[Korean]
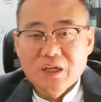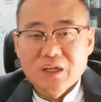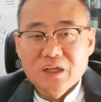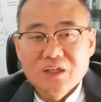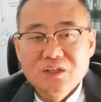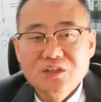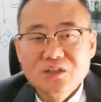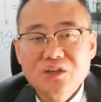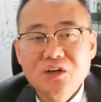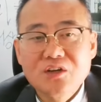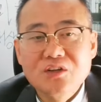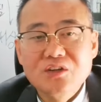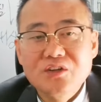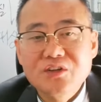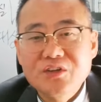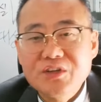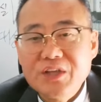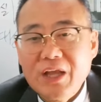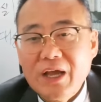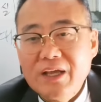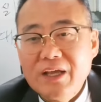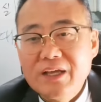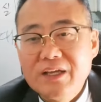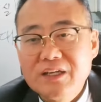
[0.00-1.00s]
그런
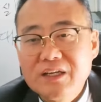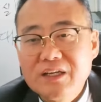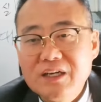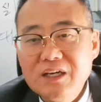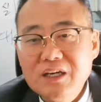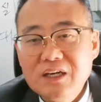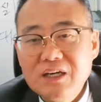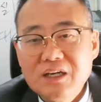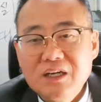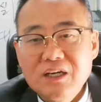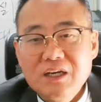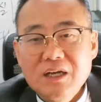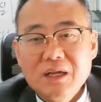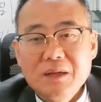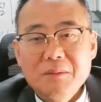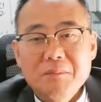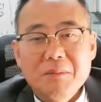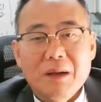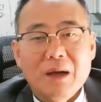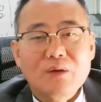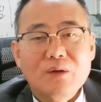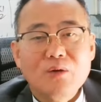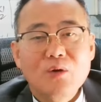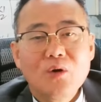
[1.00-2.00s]
스타일을
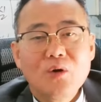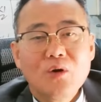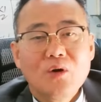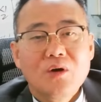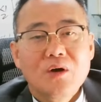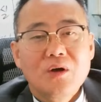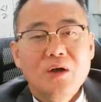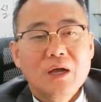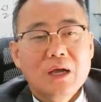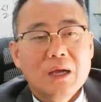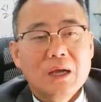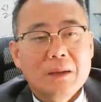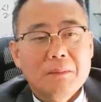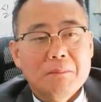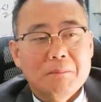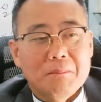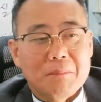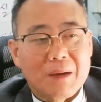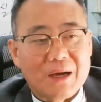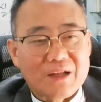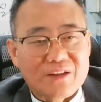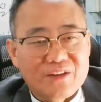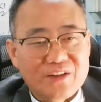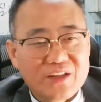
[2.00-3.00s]
바로
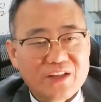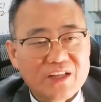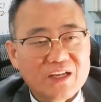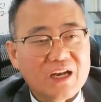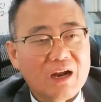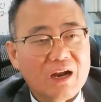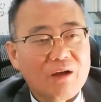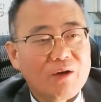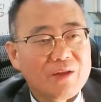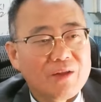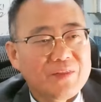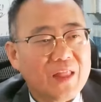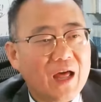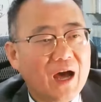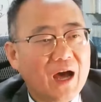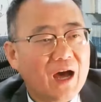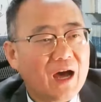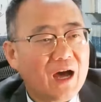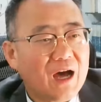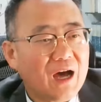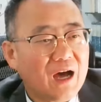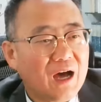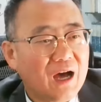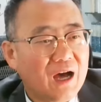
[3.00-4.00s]
마스길이라고
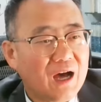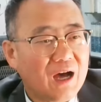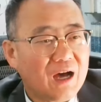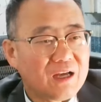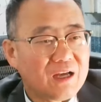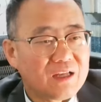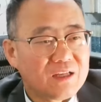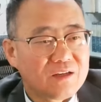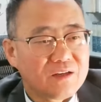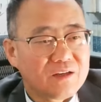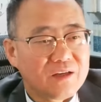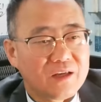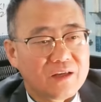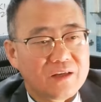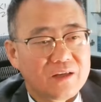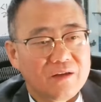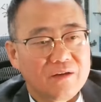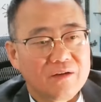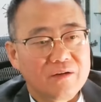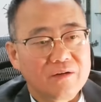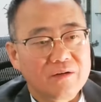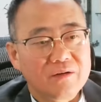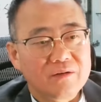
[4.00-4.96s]
한다, 이 얘기예요.